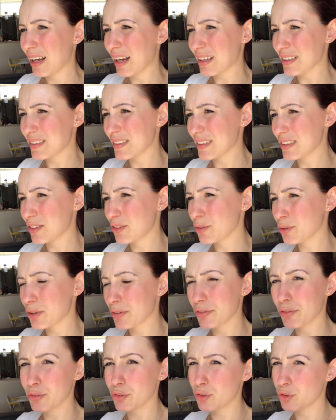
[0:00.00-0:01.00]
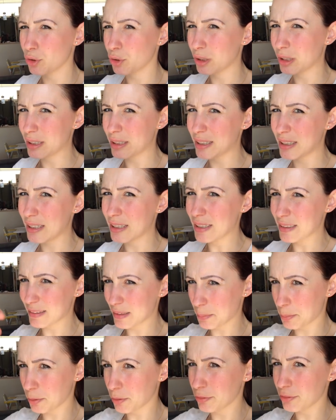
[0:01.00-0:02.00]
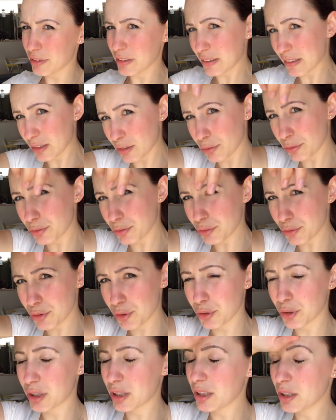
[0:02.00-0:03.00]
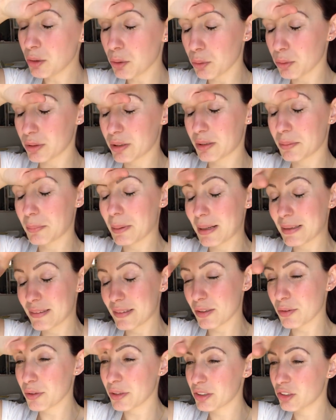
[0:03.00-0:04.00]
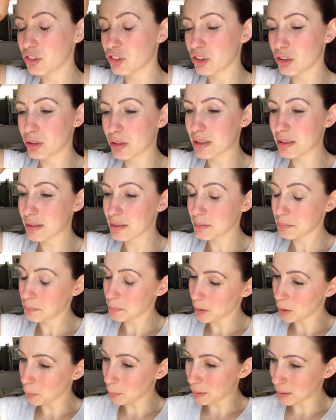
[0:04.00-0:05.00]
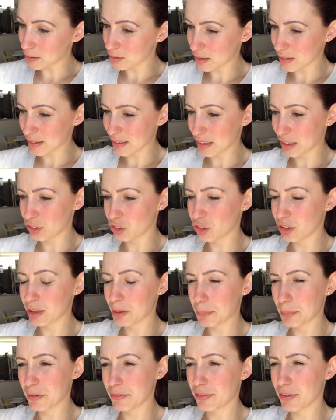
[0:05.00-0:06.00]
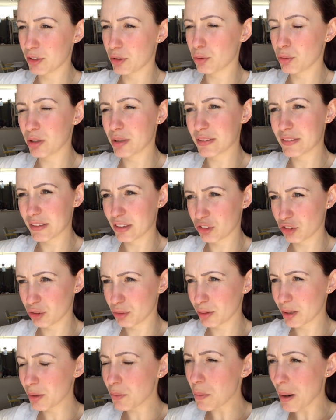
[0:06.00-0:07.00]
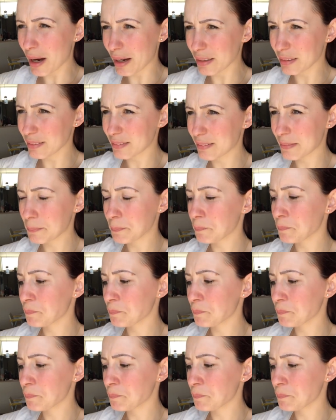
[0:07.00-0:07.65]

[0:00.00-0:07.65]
Às vezes o que funciona aqui nessa província não funciona em outra, mas eu acredito que pelo menos as creches da prefeitura sejam iguais.